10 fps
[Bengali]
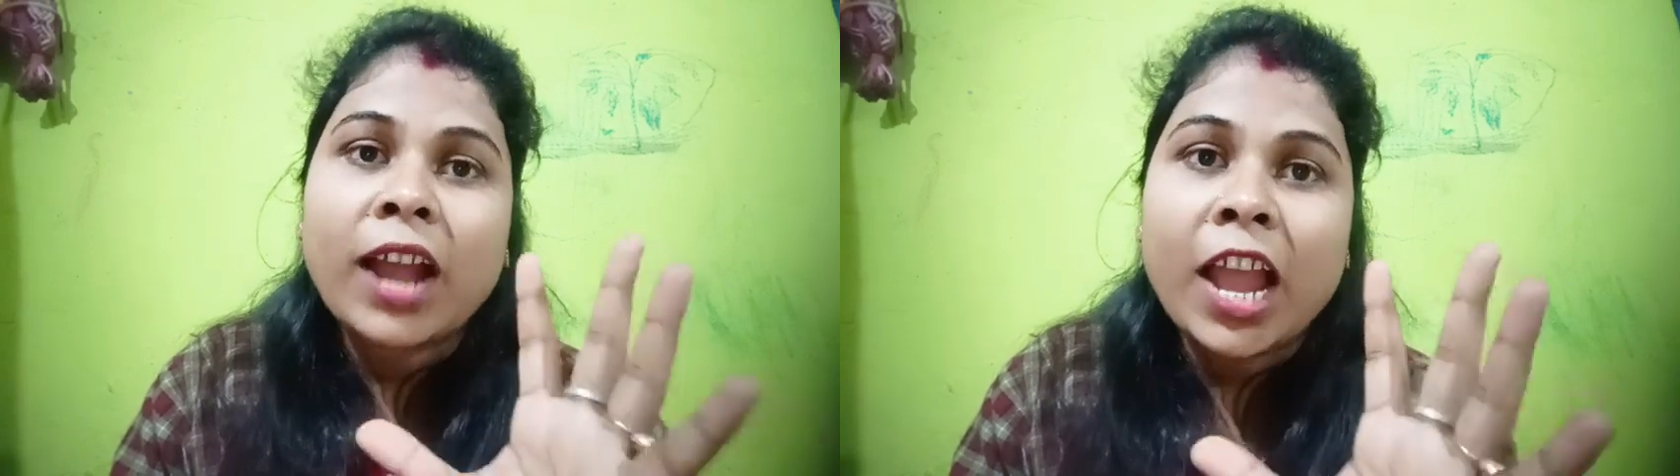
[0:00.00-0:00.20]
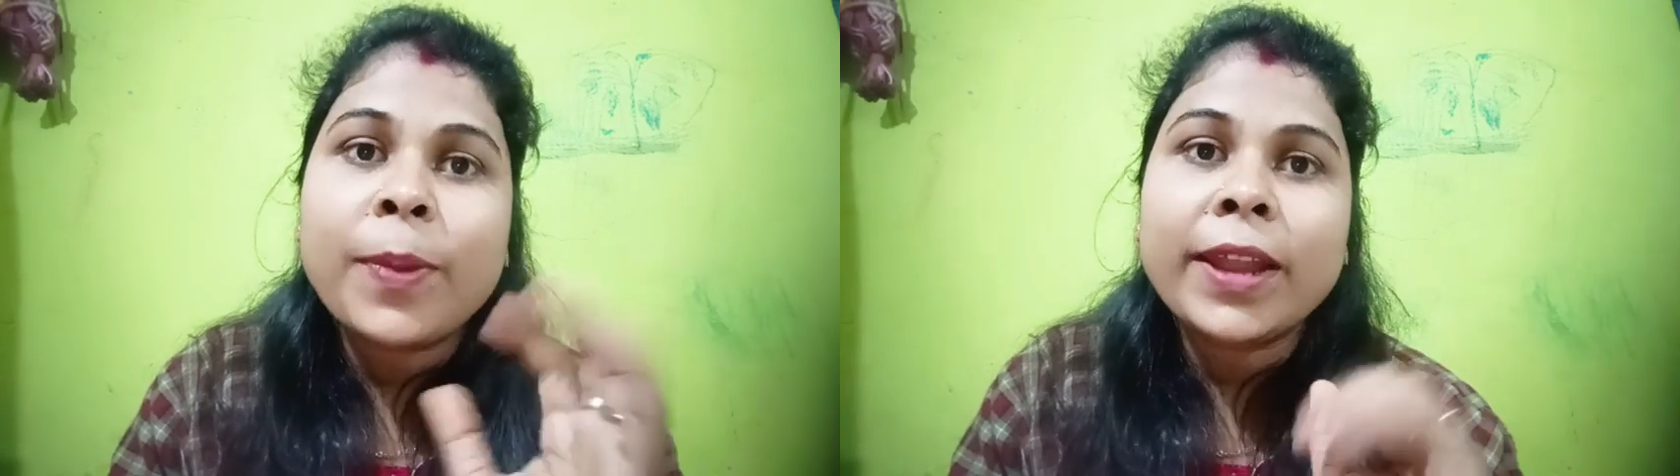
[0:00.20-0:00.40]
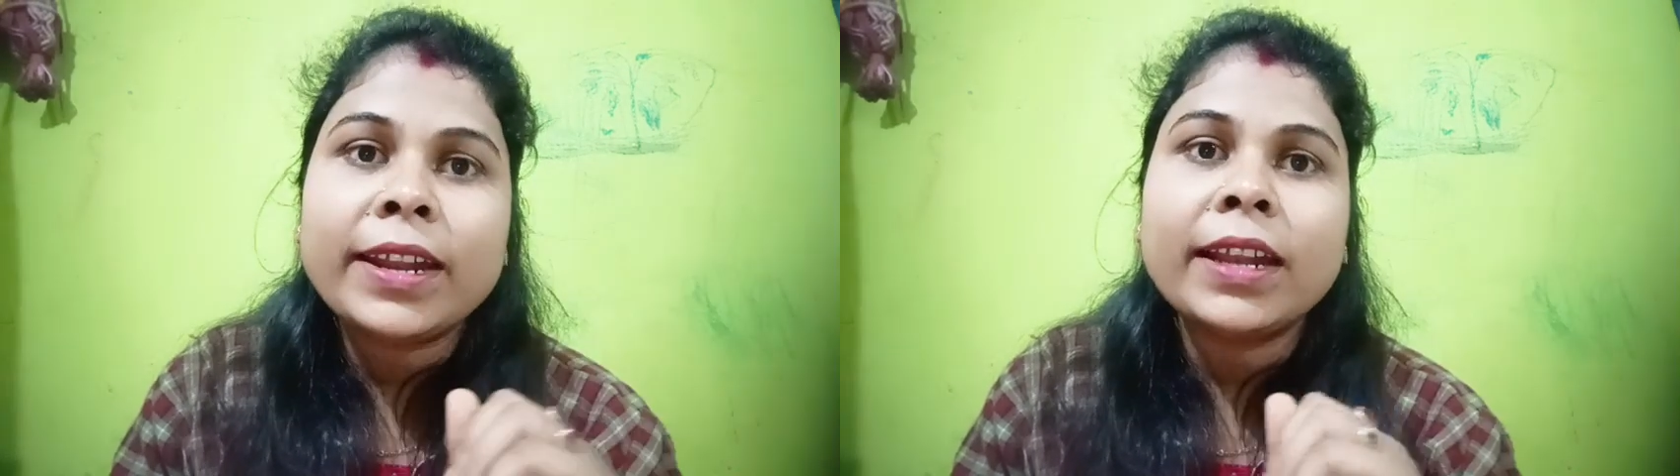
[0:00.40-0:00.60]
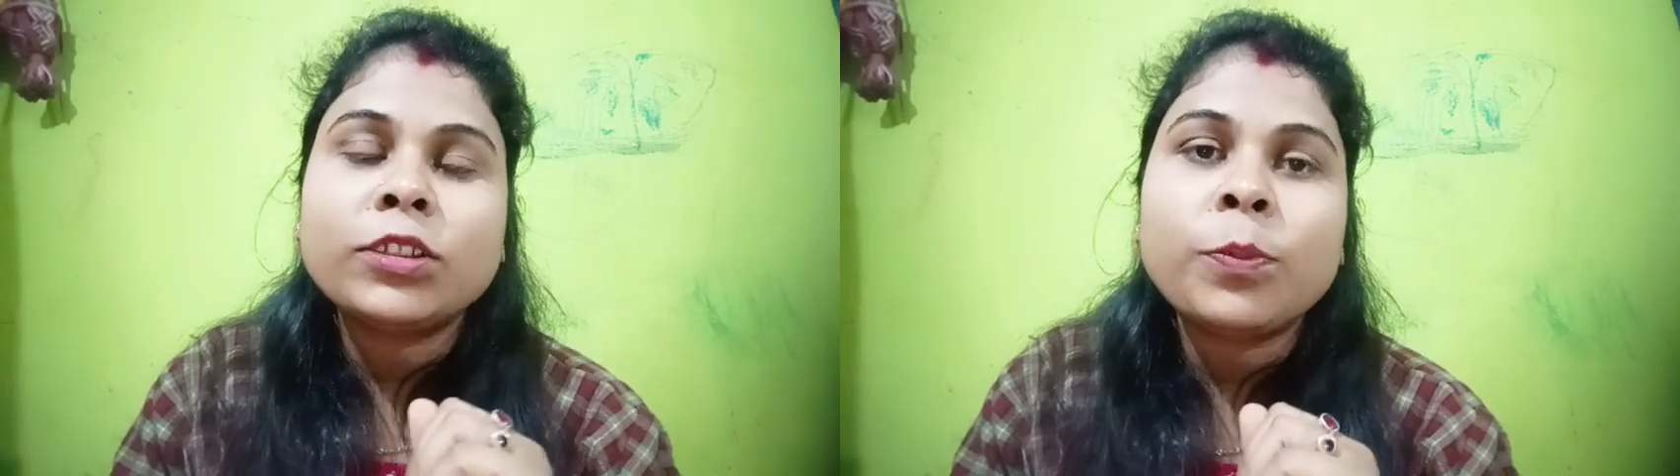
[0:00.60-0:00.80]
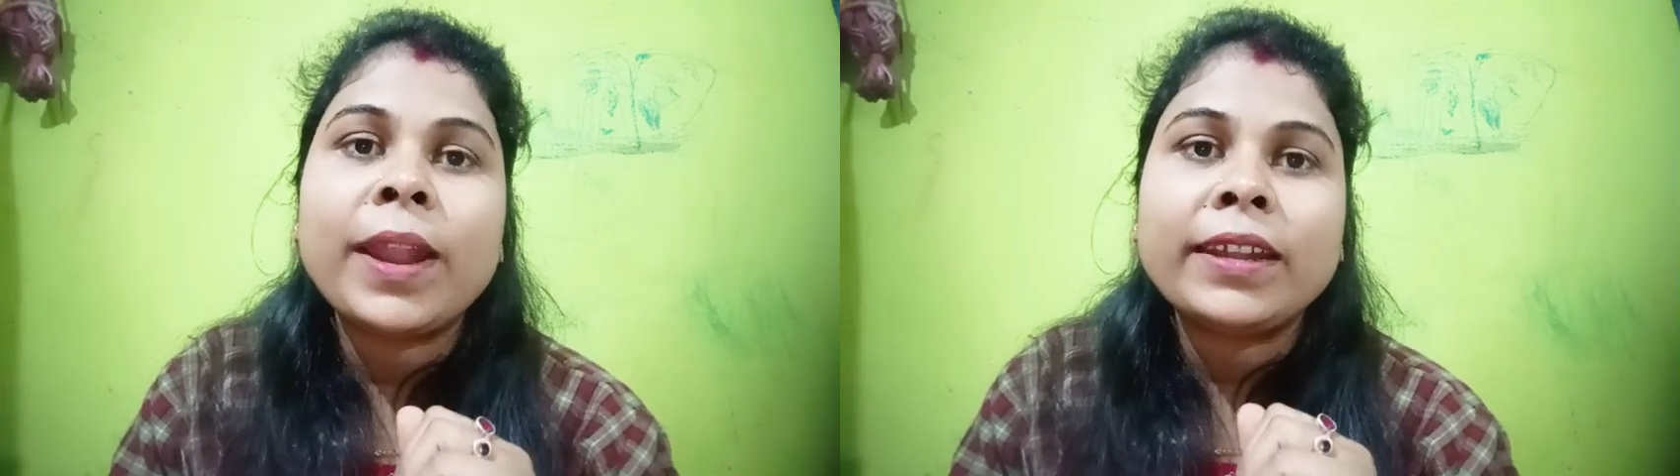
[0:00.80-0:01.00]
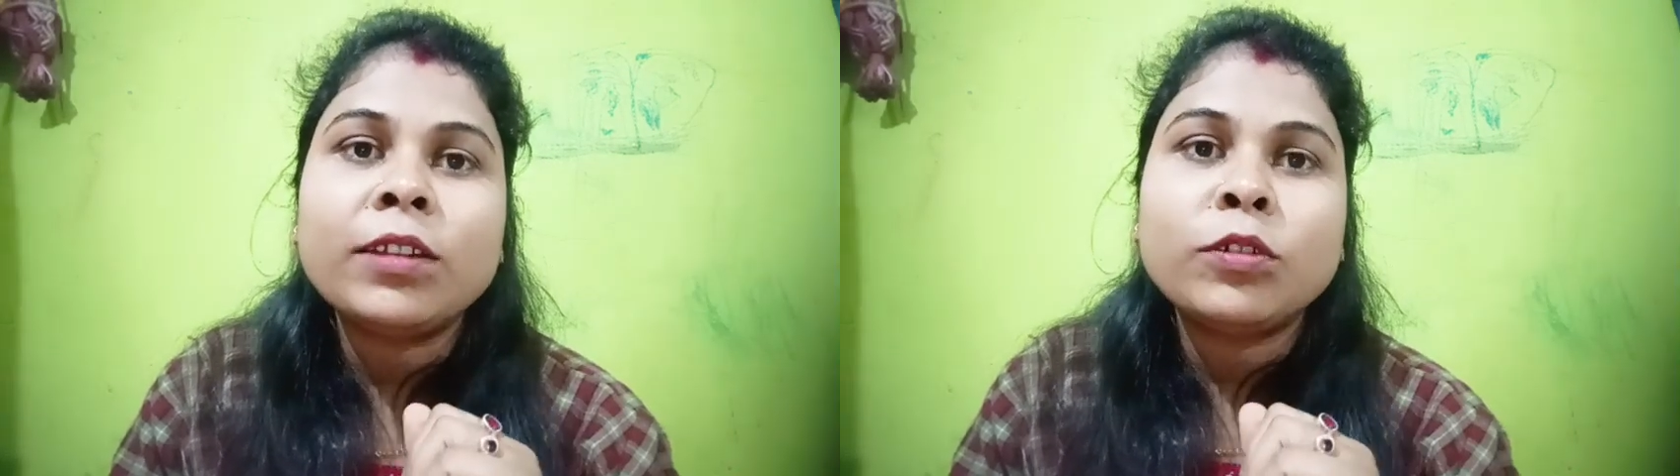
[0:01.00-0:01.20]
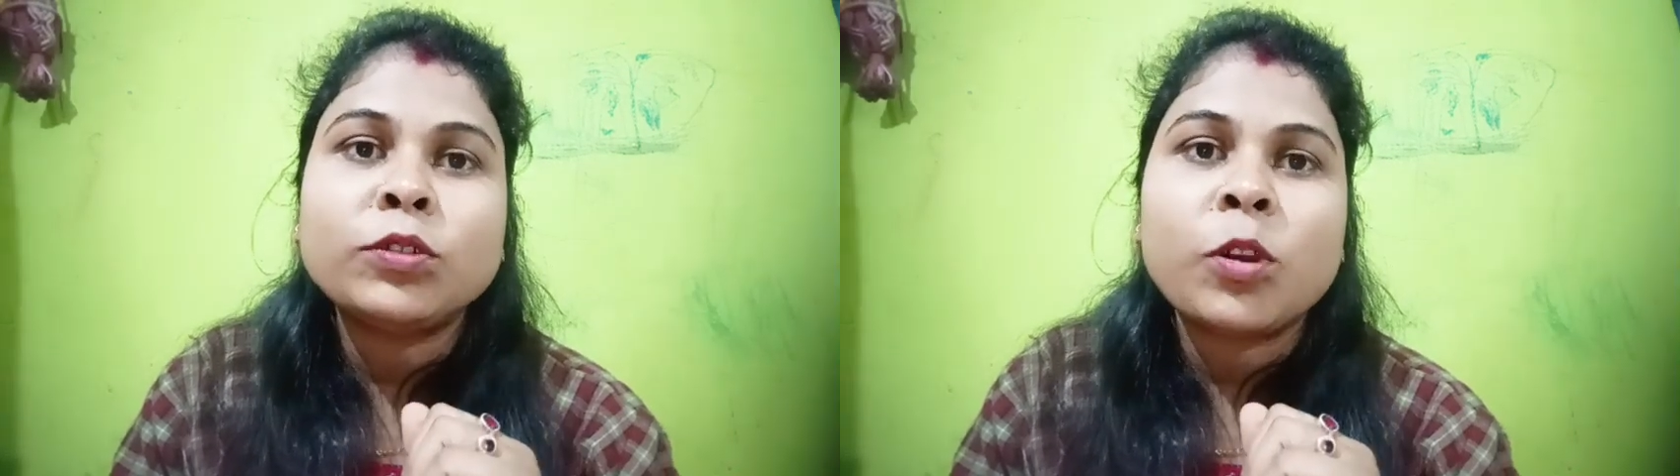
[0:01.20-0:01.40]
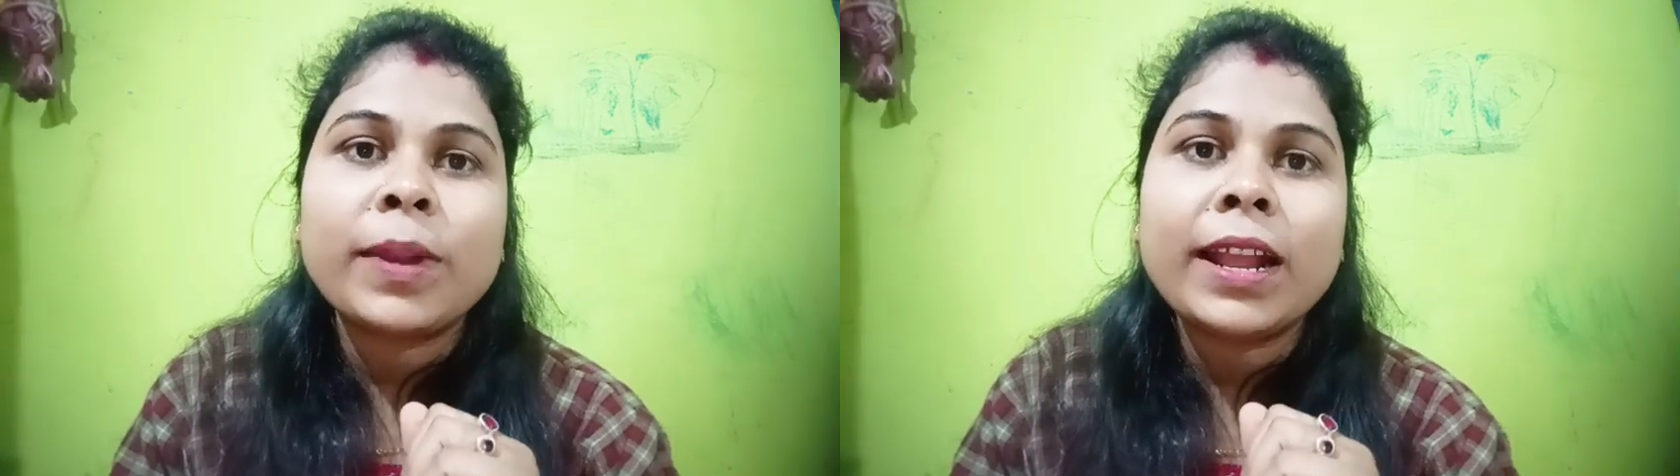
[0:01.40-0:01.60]
হাইফাইটাকে তো মেনটেন
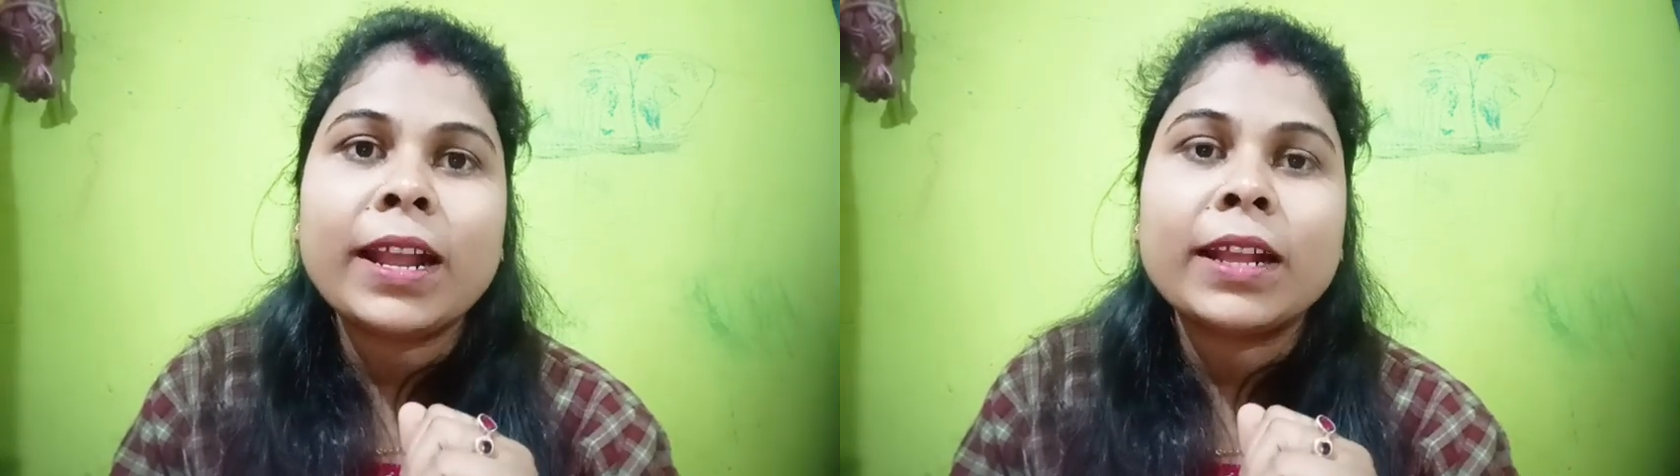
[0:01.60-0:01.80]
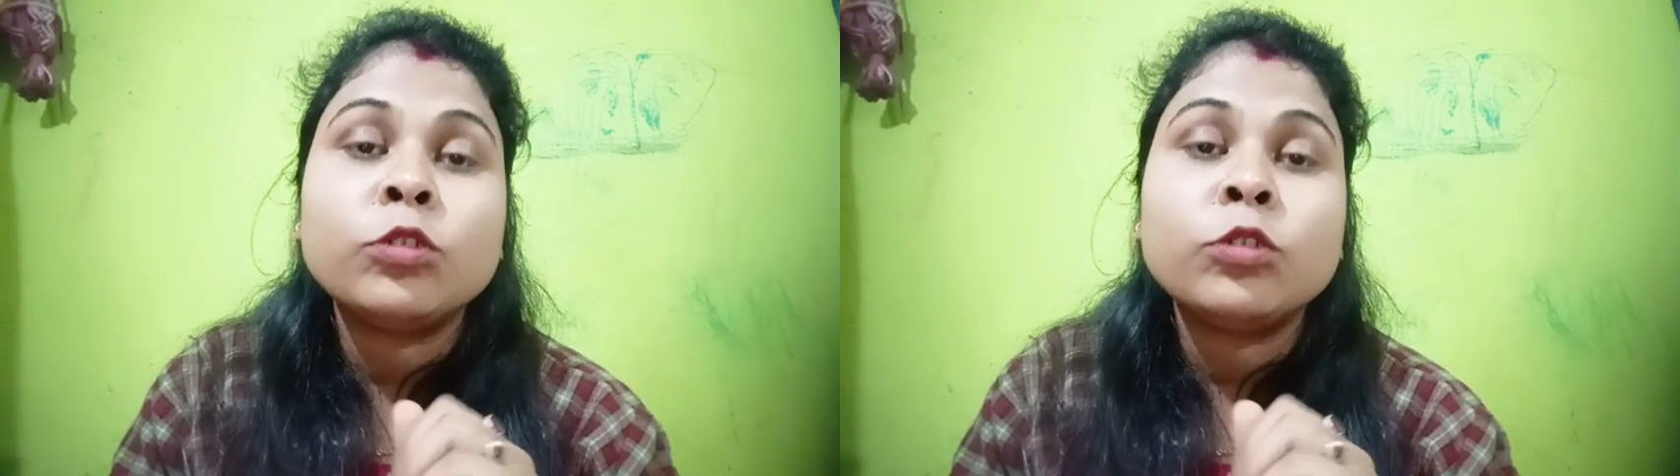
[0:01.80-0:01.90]
করতে হবে না